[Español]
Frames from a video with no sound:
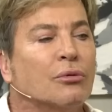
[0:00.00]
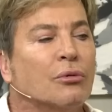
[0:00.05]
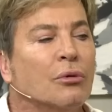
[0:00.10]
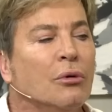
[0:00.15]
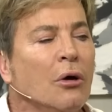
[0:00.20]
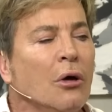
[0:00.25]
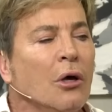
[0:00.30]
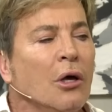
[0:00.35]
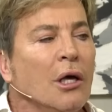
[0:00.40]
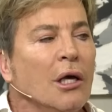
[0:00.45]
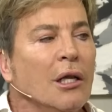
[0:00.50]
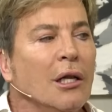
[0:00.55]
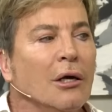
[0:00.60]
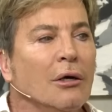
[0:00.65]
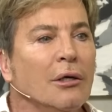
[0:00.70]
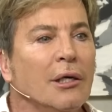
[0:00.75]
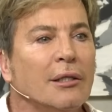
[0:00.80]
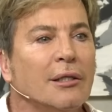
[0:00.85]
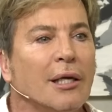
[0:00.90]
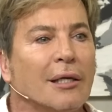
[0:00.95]
tu, Y digo,
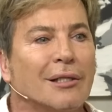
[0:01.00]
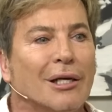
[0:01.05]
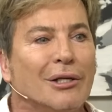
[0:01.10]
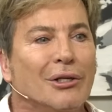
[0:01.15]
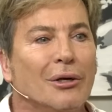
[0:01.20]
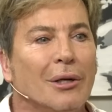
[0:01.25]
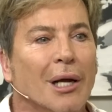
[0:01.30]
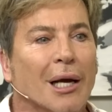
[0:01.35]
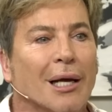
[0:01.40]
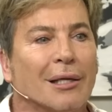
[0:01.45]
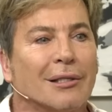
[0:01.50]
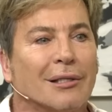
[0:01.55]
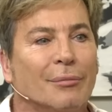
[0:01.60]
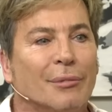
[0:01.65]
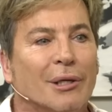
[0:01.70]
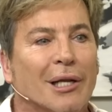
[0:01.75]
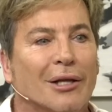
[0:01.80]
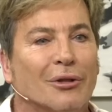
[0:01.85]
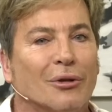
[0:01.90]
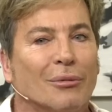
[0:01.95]
¿y esta señora qué hace
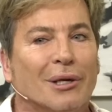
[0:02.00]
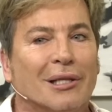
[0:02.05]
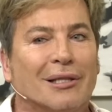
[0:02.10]
mirándome